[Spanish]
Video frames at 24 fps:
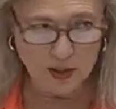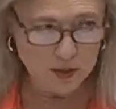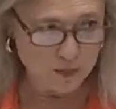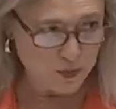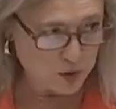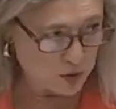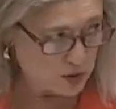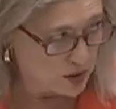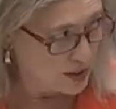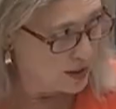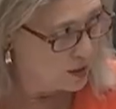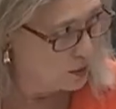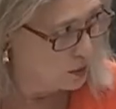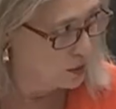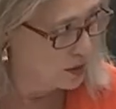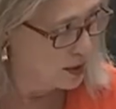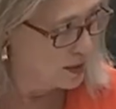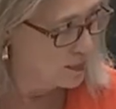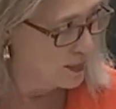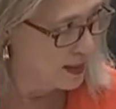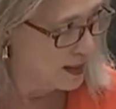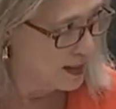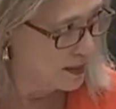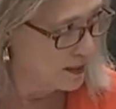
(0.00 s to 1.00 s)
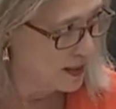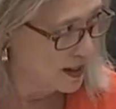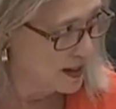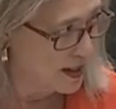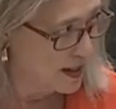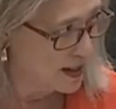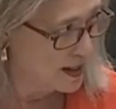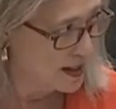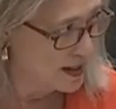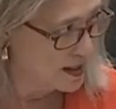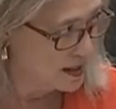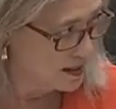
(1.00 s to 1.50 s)
hoy hemos traído un tema de
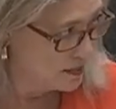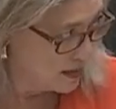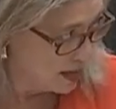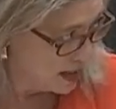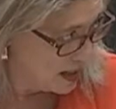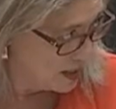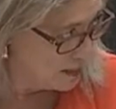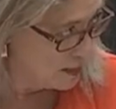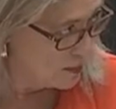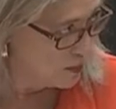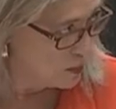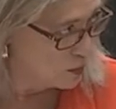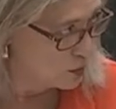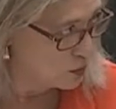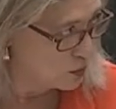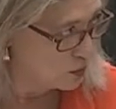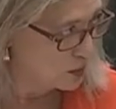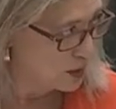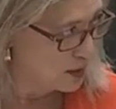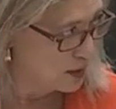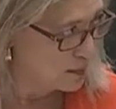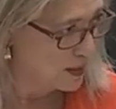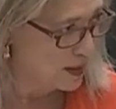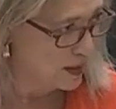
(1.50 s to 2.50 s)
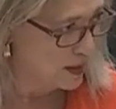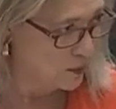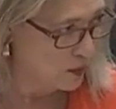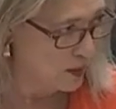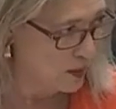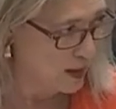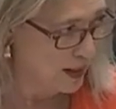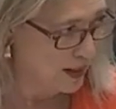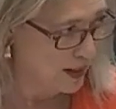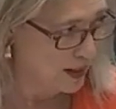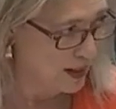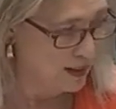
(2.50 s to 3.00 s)
Vallecas, ahora vemos un tema de
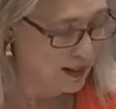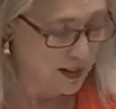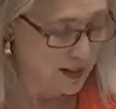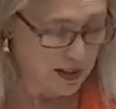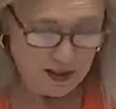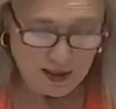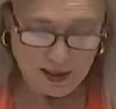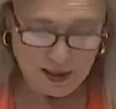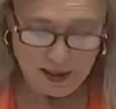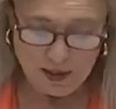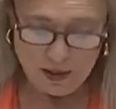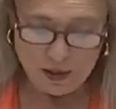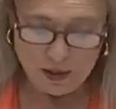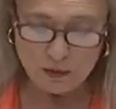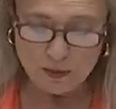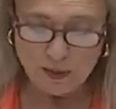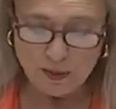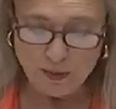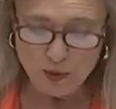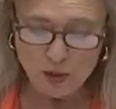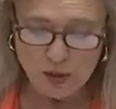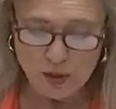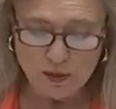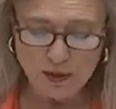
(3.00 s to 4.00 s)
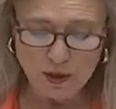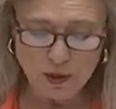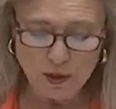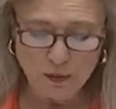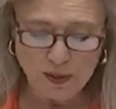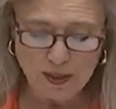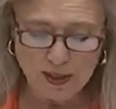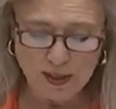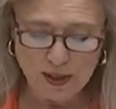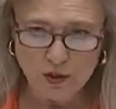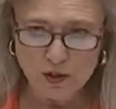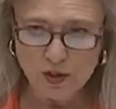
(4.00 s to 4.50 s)
Foncarral, nos vamos a ver
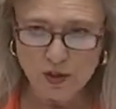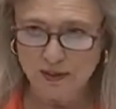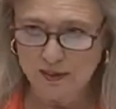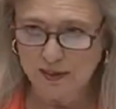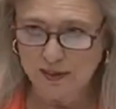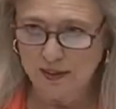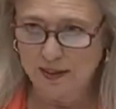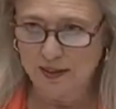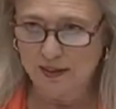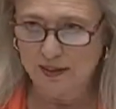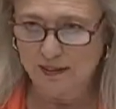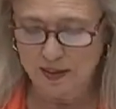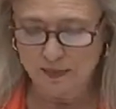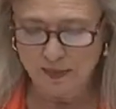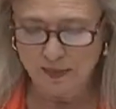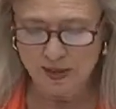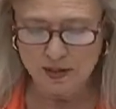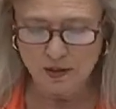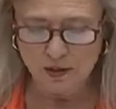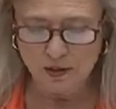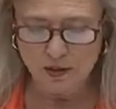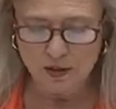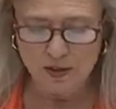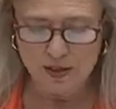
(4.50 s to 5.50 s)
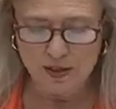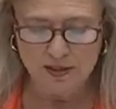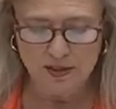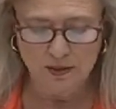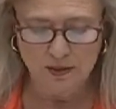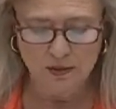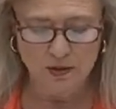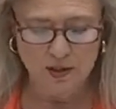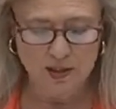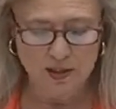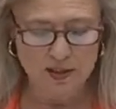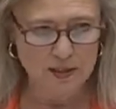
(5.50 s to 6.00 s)
obligados a traer temas de los
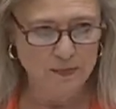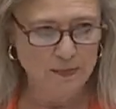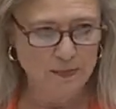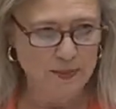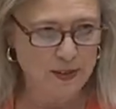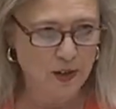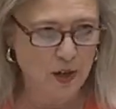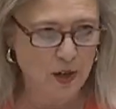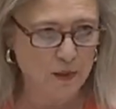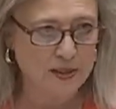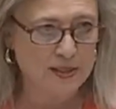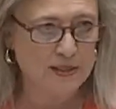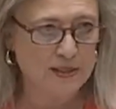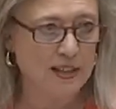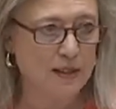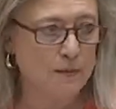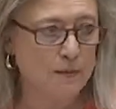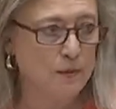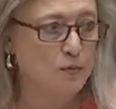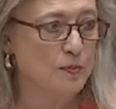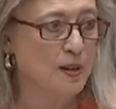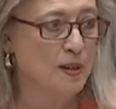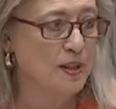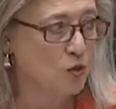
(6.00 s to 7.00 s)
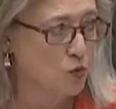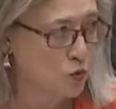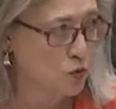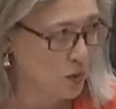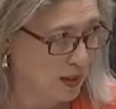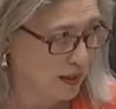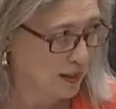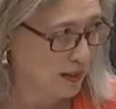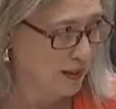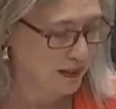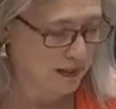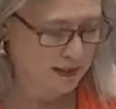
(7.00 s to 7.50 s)
distritos a este pleno a ver si tenemos más
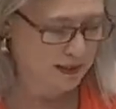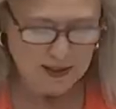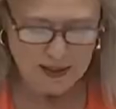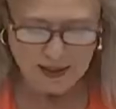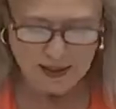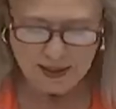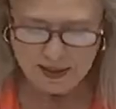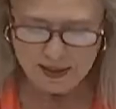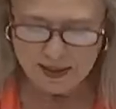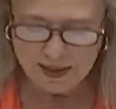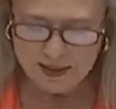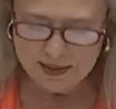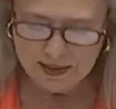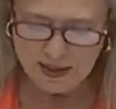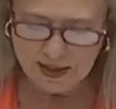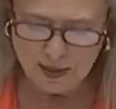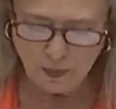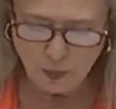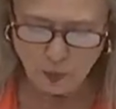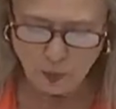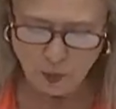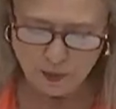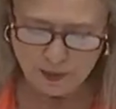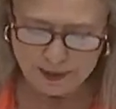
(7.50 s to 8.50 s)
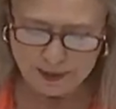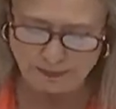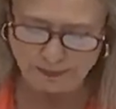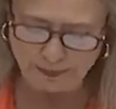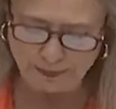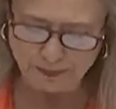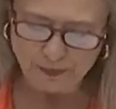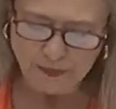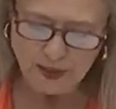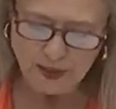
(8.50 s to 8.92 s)
suerte y se aprueban.